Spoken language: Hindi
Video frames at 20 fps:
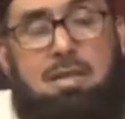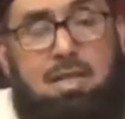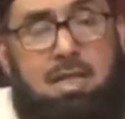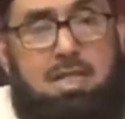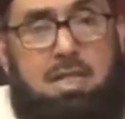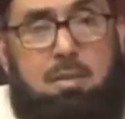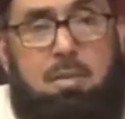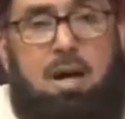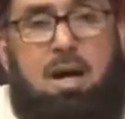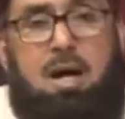कि
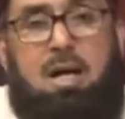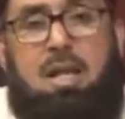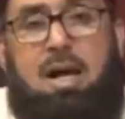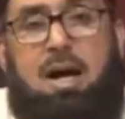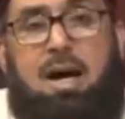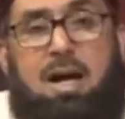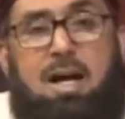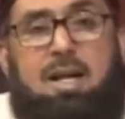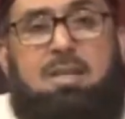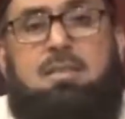जब
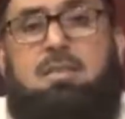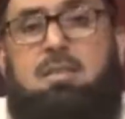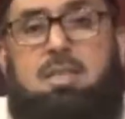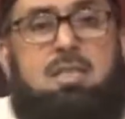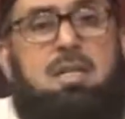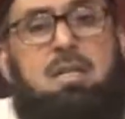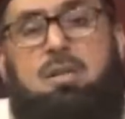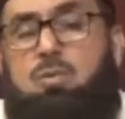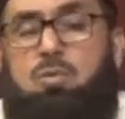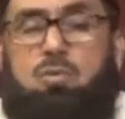हालात
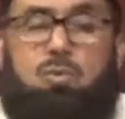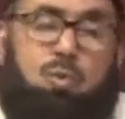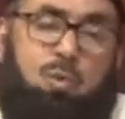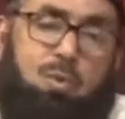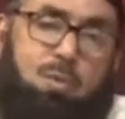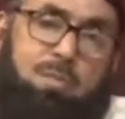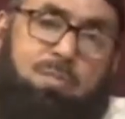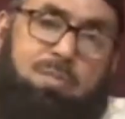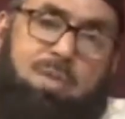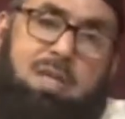दिगर गु
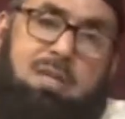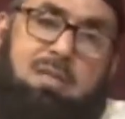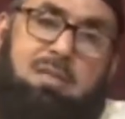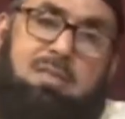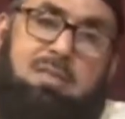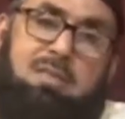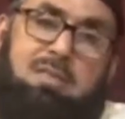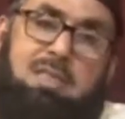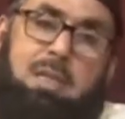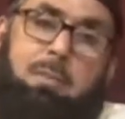हों
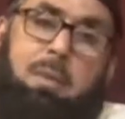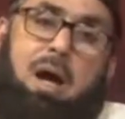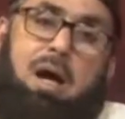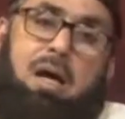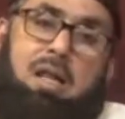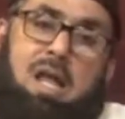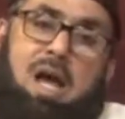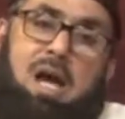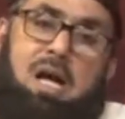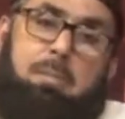जब
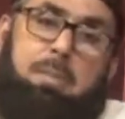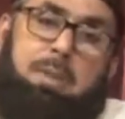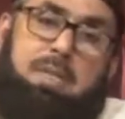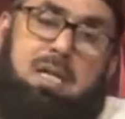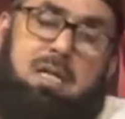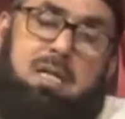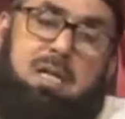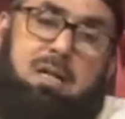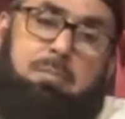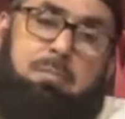अखलाक
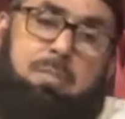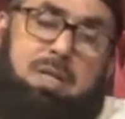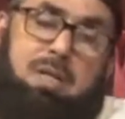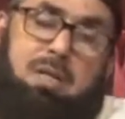बदलने